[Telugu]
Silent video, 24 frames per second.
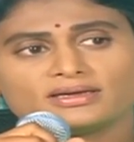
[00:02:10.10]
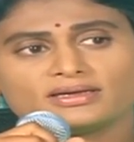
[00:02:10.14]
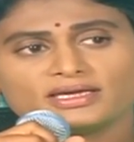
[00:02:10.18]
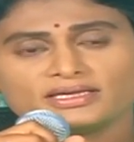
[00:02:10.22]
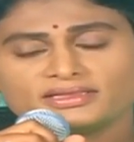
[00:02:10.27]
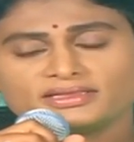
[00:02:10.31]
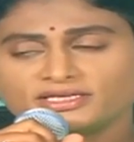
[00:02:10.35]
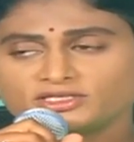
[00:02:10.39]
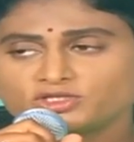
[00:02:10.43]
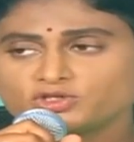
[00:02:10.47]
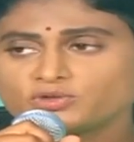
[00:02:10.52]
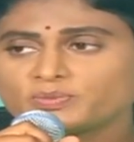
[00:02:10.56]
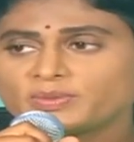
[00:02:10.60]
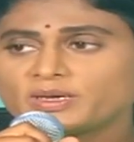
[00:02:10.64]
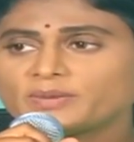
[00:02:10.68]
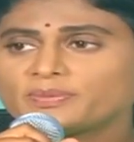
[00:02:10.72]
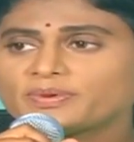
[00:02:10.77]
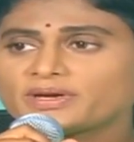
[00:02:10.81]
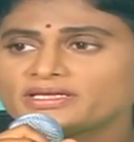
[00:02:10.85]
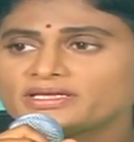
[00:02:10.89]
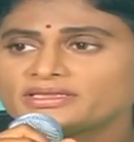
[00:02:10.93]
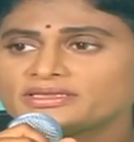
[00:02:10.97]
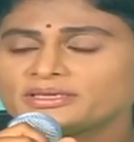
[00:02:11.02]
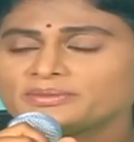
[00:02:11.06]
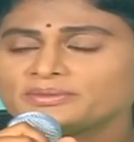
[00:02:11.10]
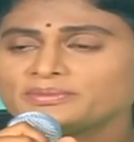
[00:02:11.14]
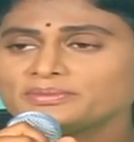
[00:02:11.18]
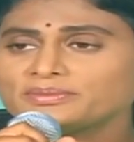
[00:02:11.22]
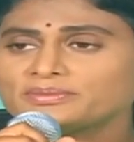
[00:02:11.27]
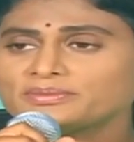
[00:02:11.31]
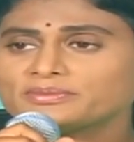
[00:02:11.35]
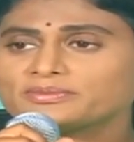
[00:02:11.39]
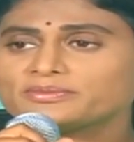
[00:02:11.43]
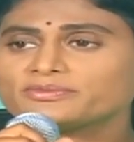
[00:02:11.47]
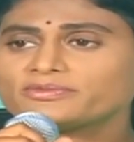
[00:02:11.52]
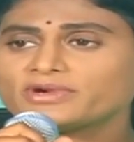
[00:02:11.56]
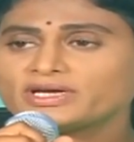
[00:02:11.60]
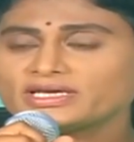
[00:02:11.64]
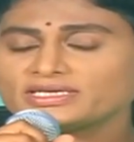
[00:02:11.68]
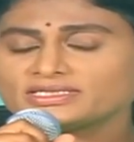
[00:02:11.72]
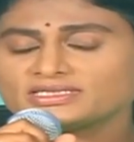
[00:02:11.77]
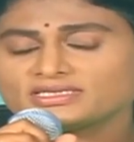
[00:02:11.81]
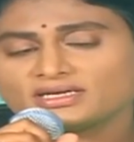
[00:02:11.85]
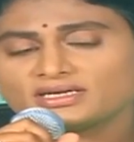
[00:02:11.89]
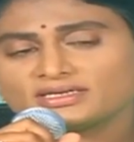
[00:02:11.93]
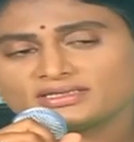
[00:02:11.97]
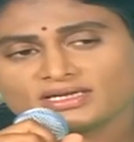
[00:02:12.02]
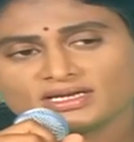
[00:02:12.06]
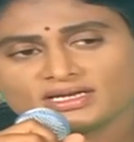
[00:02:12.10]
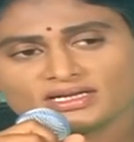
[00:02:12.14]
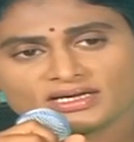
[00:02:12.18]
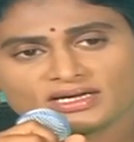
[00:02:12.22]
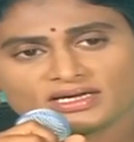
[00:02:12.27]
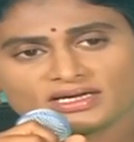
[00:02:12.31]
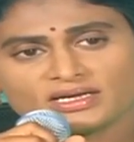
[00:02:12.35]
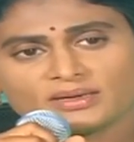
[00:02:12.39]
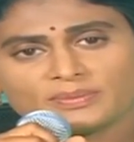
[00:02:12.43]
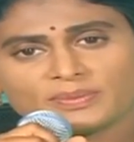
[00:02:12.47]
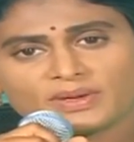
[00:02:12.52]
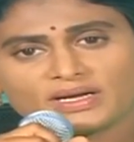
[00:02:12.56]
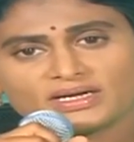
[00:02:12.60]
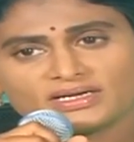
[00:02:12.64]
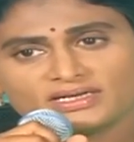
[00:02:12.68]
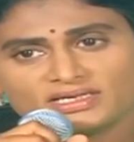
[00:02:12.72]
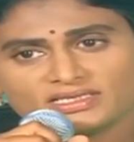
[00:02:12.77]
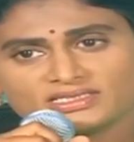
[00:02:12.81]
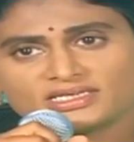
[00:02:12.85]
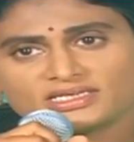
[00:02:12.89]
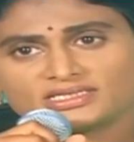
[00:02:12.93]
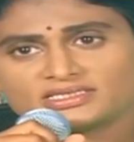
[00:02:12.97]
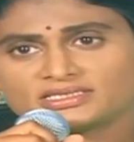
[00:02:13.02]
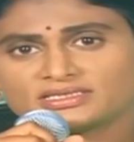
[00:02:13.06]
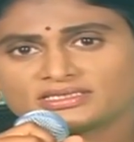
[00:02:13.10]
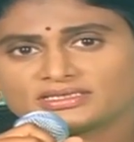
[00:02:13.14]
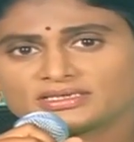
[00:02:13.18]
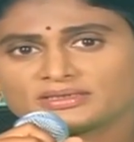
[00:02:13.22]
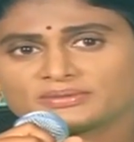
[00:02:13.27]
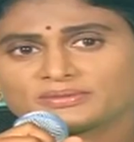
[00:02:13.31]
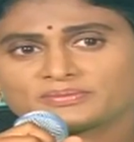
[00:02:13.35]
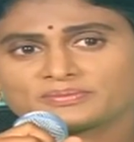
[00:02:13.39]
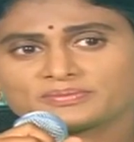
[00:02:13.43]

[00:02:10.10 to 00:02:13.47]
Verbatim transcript: ఎత్తి చూపే ప్రయత్నం వైఎస్ఆర్ తెలంగాణ పార్టీ చేసింది